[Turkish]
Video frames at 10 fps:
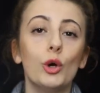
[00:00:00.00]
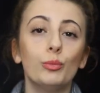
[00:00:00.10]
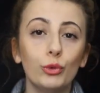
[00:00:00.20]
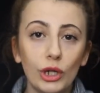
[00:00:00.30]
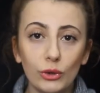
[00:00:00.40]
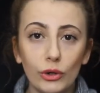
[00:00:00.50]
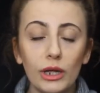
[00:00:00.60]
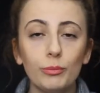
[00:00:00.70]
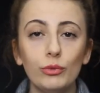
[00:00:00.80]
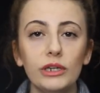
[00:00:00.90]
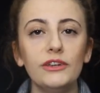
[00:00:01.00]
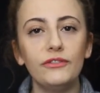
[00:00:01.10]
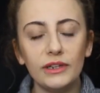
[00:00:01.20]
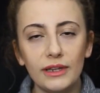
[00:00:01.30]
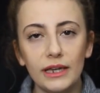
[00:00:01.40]
Buna göre bu
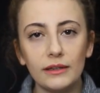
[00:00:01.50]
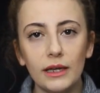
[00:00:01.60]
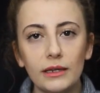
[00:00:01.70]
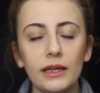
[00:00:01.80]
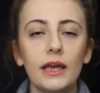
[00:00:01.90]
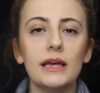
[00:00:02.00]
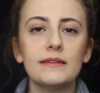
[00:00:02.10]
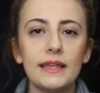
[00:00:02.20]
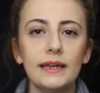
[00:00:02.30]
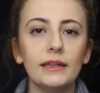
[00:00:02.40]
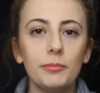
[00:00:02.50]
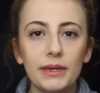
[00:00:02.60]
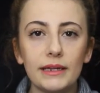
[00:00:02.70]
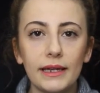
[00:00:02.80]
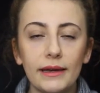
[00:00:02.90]
ifrit heykeli senede
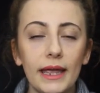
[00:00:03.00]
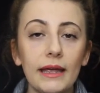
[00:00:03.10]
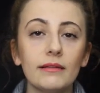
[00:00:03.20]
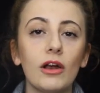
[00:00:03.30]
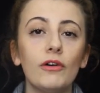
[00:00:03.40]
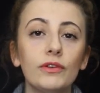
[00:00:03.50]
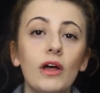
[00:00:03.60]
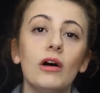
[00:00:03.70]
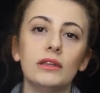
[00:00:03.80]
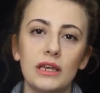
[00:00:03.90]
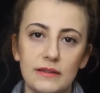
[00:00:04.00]
bir kere etrafına ateş